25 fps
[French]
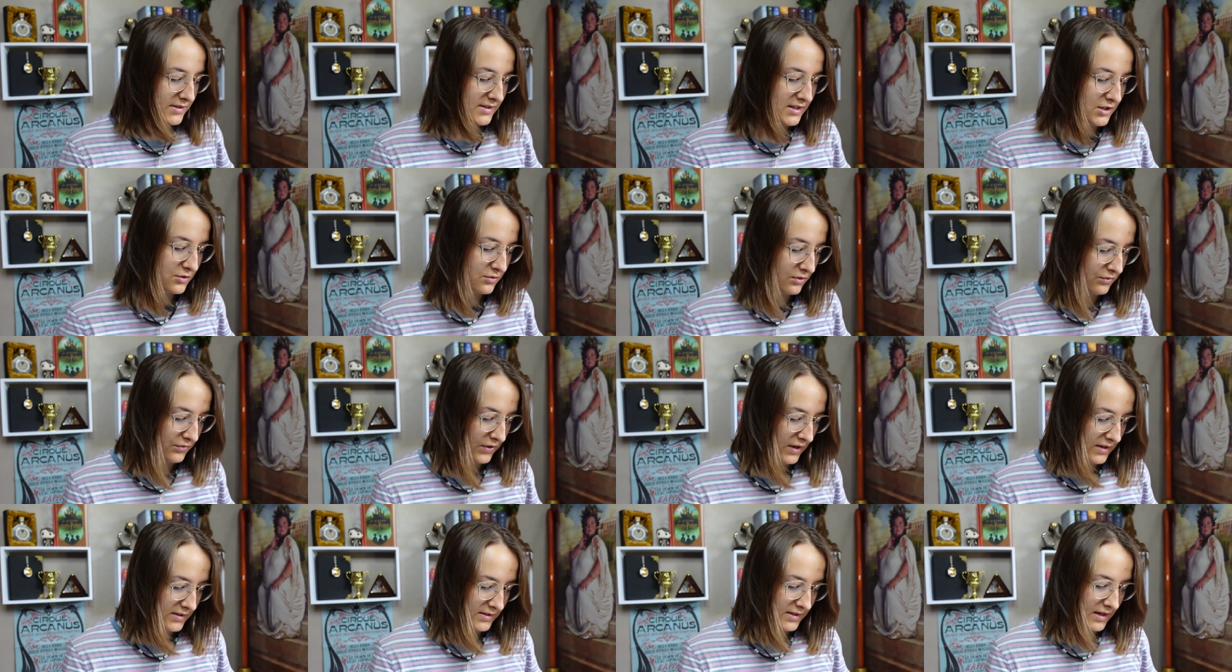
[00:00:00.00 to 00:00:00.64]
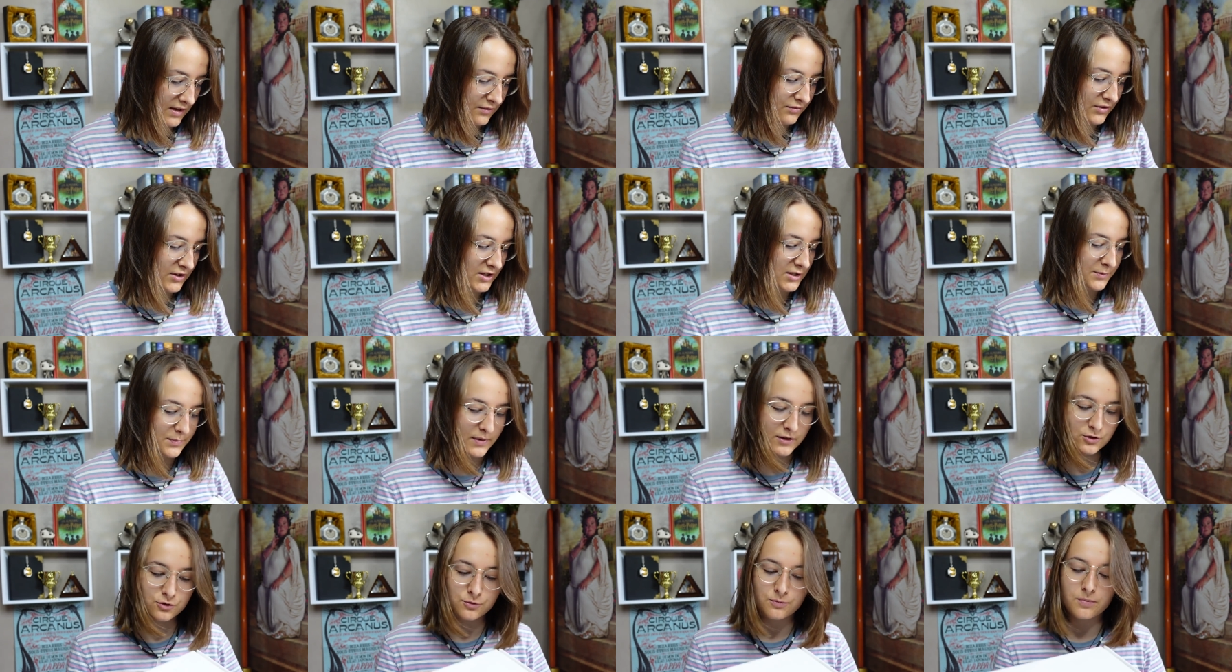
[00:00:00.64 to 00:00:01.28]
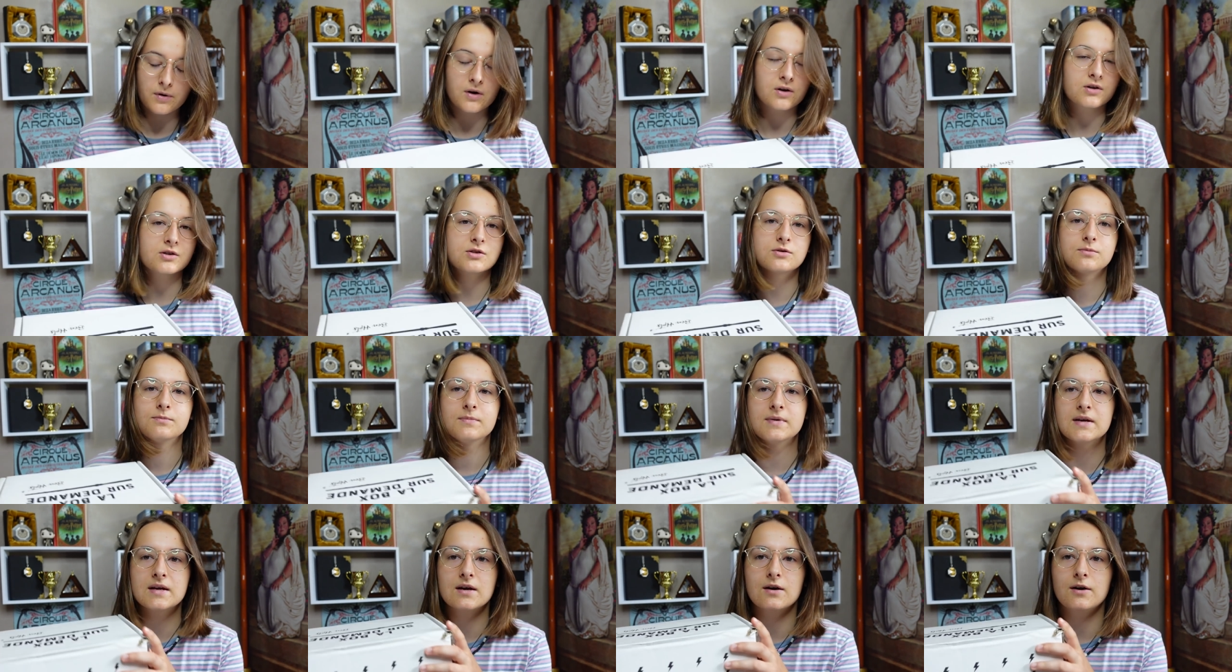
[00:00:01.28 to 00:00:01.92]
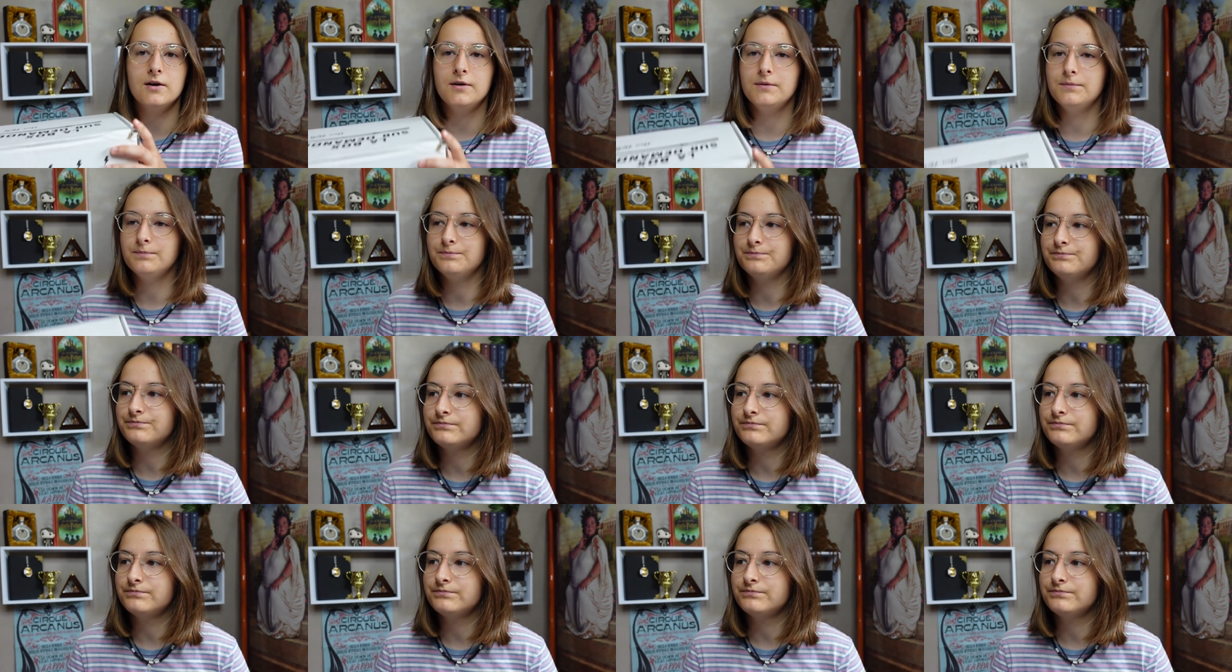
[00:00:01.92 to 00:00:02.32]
aussi, je vais faire ça. Enfin, j'ai pas de box, mais euh,